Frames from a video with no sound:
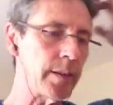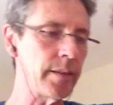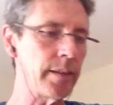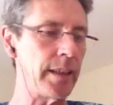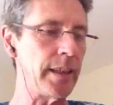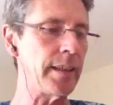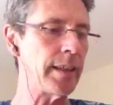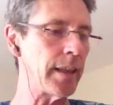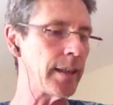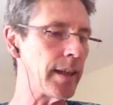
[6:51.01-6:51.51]

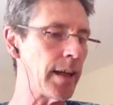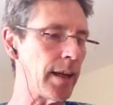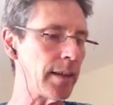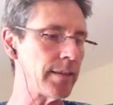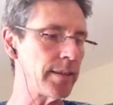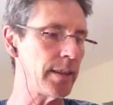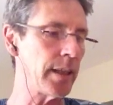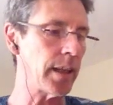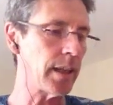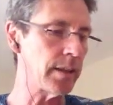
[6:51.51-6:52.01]
et d'un art
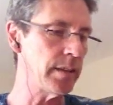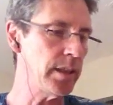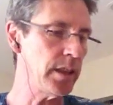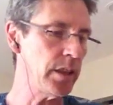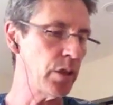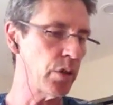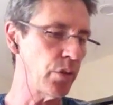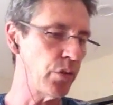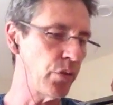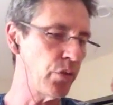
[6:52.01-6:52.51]

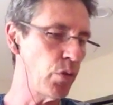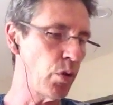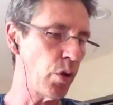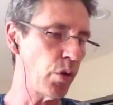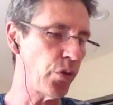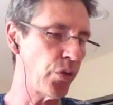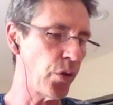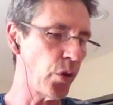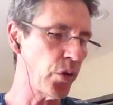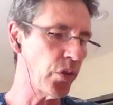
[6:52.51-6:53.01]
tyrannique, voulant
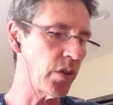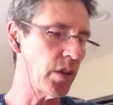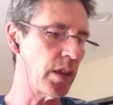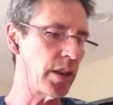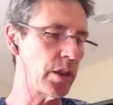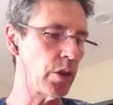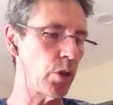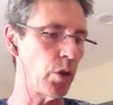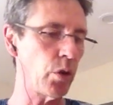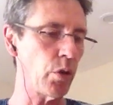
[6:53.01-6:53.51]
forcer
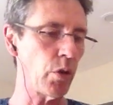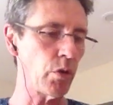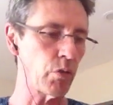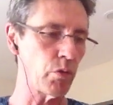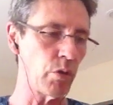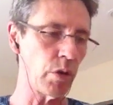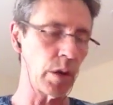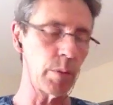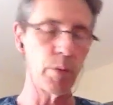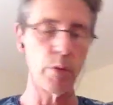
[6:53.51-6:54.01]
les cœurs dans
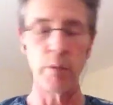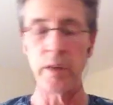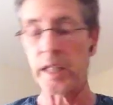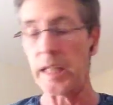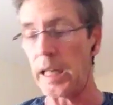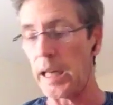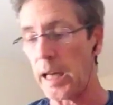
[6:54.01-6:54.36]
une république,